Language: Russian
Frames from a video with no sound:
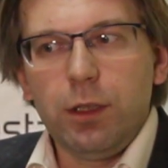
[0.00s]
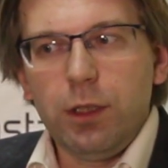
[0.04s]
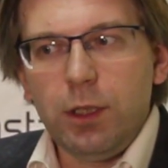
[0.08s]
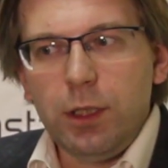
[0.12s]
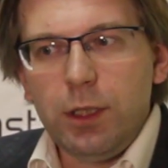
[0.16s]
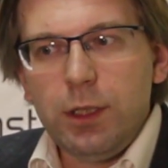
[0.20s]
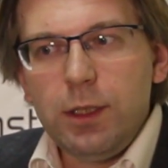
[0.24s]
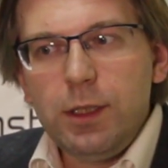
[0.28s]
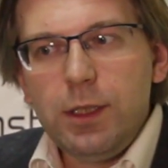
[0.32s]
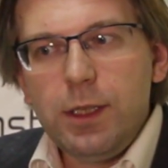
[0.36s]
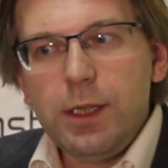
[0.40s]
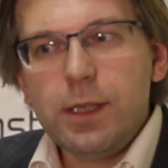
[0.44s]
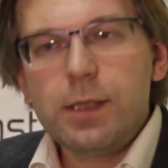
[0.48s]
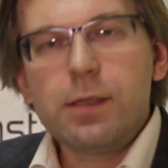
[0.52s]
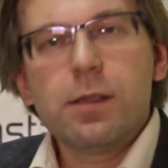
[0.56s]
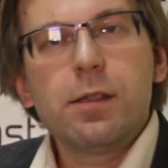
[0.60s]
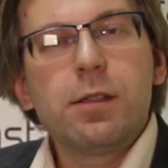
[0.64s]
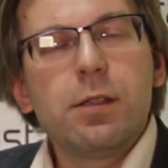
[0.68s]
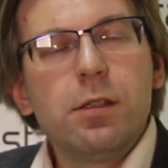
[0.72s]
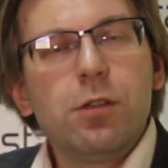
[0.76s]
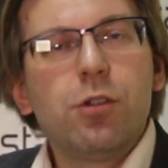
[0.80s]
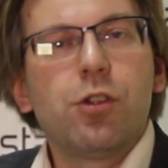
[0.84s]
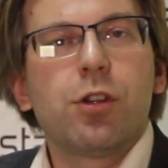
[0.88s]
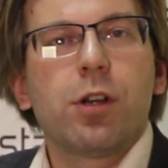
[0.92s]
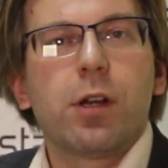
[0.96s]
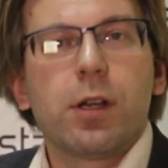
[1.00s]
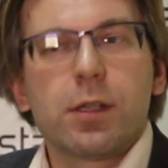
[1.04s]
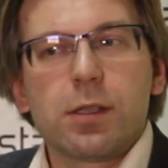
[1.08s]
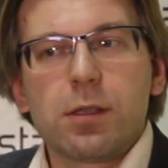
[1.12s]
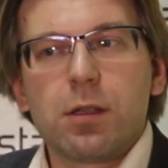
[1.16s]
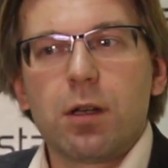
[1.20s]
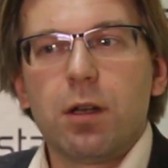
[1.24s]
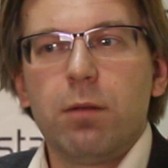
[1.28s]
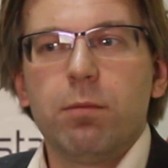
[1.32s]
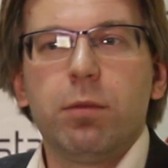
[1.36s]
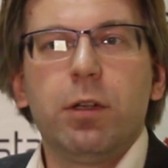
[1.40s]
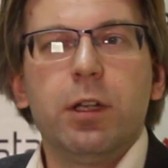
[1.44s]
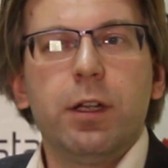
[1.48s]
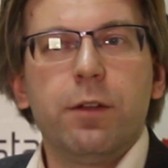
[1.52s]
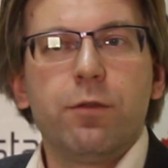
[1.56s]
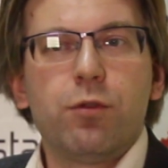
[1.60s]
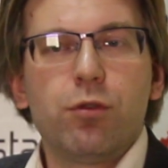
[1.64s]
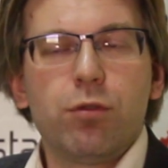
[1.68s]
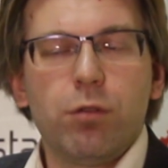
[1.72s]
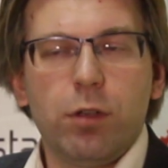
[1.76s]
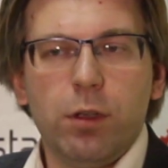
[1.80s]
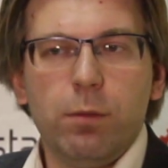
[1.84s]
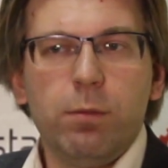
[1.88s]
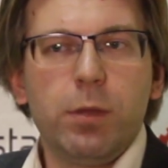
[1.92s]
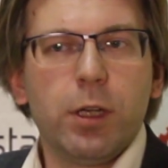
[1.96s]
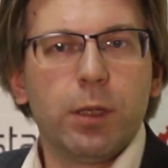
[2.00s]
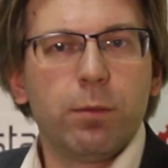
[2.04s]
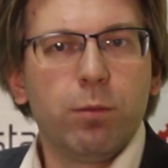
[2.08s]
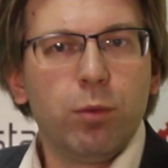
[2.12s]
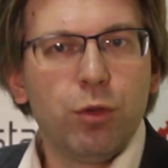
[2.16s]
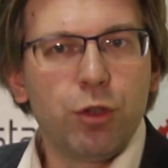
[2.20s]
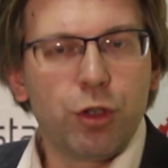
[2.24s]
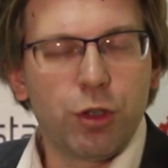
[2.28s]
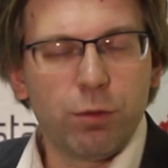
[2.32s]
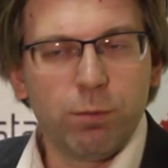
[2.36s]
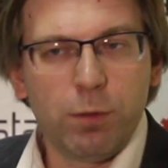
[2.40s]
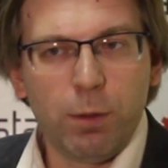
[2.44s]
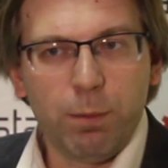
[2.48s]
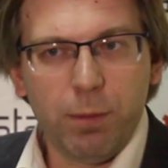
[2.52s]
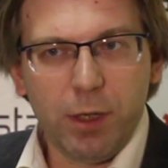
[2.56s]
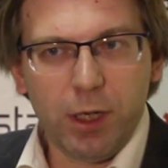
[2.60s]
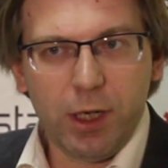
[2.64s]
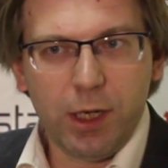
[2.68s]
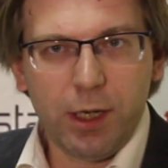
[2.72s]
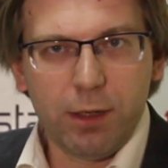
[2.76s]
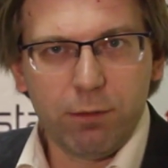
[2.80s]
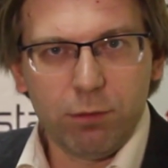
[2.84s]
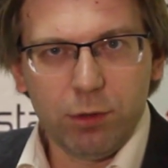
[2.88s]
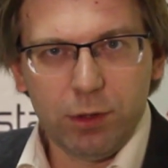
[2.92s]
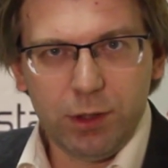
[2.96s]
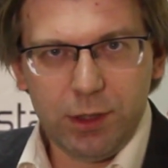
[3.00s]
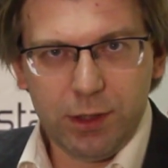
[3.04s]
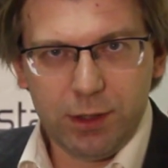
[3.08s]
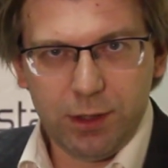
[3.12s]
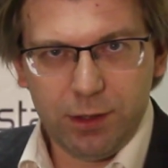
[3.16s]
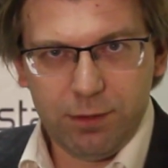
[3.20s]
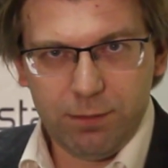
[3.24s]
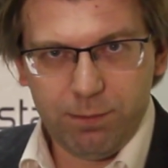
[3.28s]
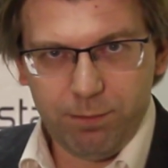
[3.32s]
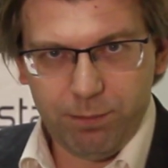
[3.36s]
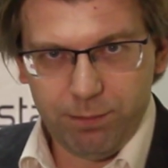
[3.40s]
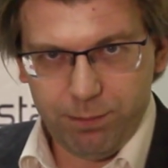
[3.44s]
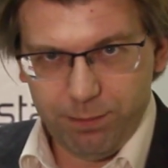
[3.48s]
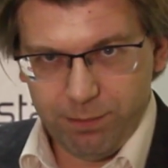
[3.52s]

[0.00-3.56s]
И если сейчас Трамп говорит, все, ребят, больше мы пока вот этот